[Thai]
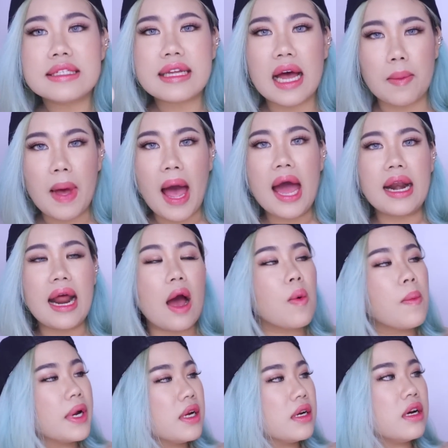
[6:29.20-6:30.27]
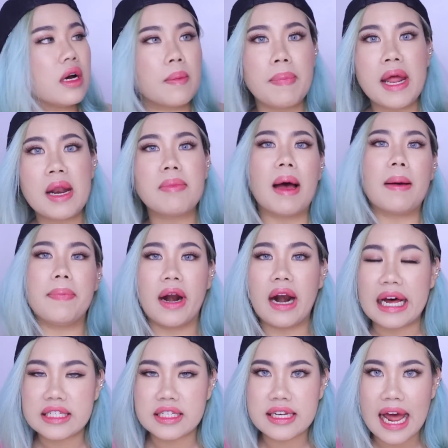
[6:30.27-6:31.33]
สามารถเอามาถือเป็นแบบค
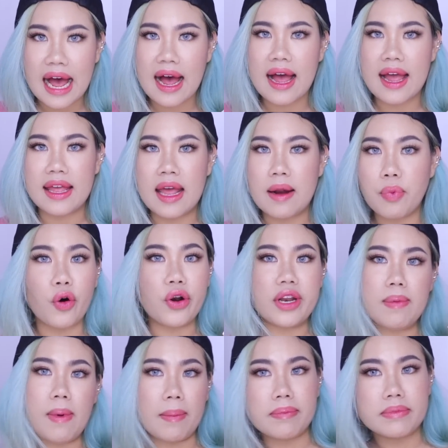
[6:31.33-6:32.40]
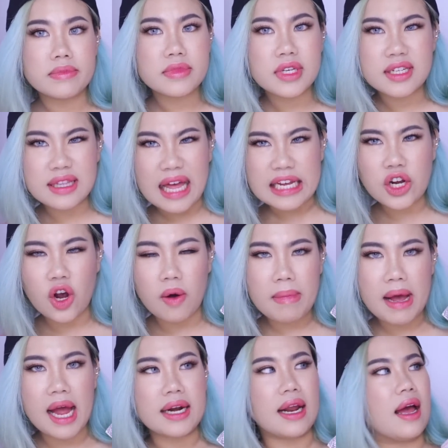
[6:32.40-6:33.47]
ลัชได้เหตุผลที่แบบต้าชอบ
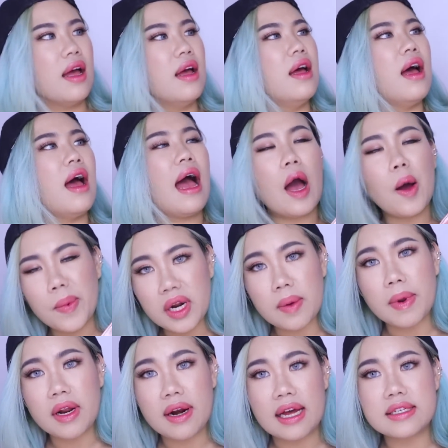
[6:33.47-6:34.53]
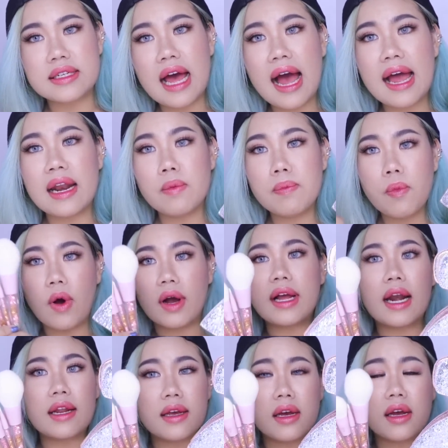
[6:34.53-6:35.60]
มากนะเอามาถือเป็นคลัชได้แล้วบวก
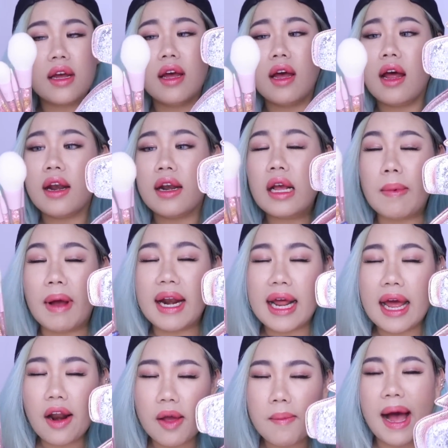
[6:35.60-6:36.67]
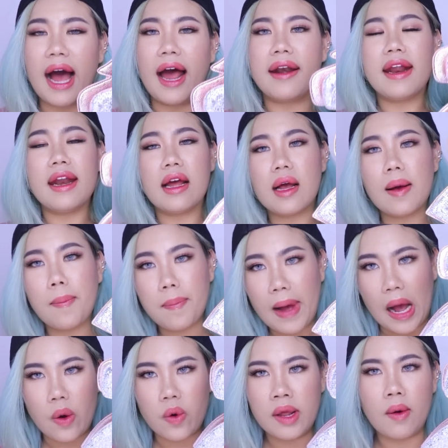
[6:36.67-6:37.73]
กันคือ1,500 บาท ได้ทั้งกระ
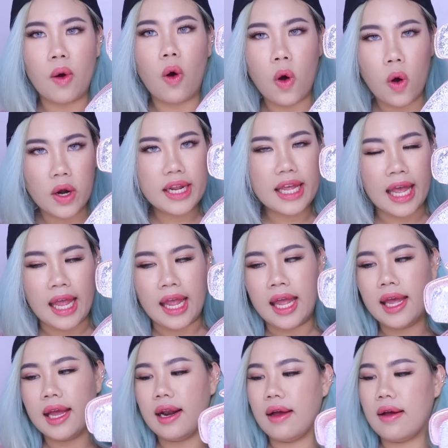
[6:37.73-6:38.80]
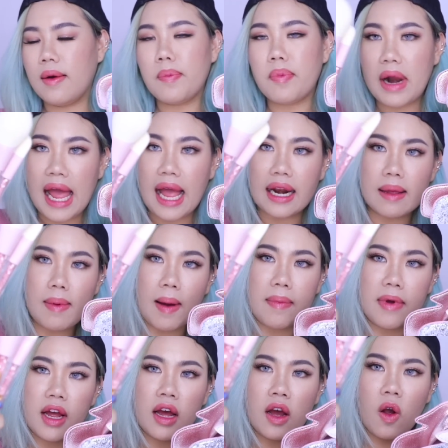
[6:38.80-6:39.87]
เป๋าที่แบบโคตรเก๋แล้วก็แปรงที่แบบ
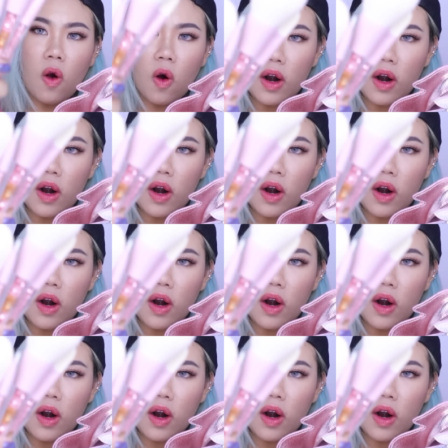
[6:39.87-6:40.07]
โค